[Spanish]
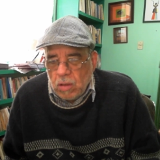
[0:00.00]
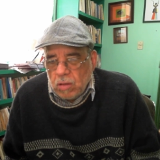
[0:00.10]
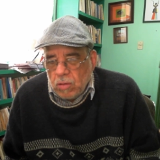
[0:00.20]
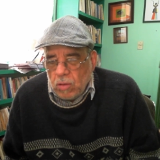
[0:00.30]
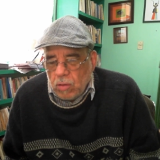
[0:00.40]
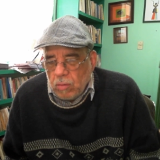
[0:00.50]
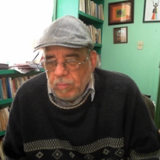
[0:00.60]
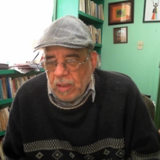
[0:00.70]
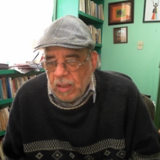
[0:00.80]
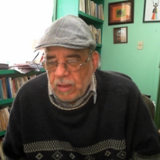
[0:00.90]
No,
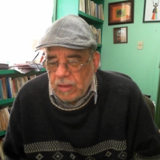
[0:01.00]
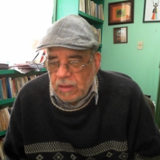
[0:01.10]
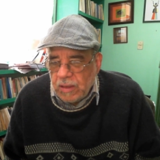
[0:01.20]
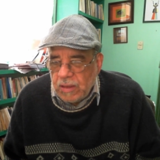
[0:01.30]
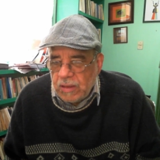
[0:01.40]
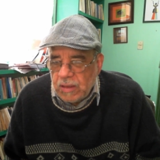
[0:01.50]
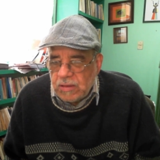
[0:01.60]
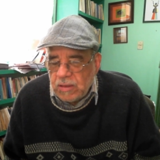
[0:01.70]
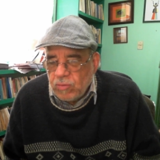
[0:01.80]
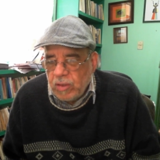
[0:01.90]
vean que tiene
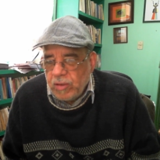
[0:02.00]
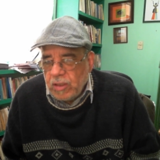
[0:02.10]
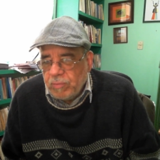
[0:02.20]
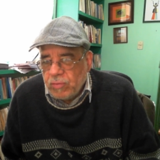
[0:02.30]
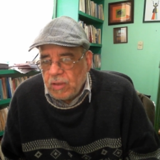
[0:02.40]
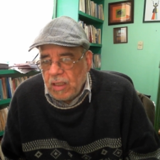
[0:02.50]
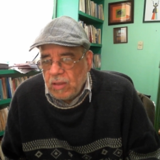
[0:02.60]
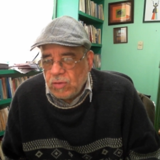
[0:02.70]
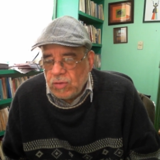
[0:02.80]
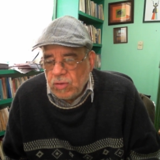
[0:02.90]
19
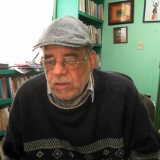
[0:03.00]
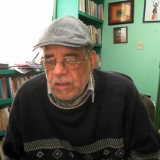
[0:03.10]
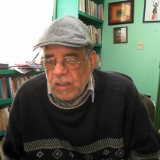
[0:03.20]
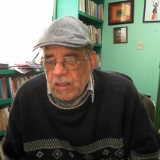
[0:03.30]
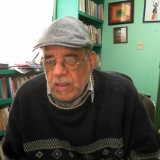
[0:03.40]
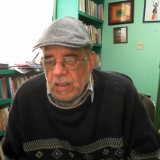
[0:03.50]
diputados hoy día.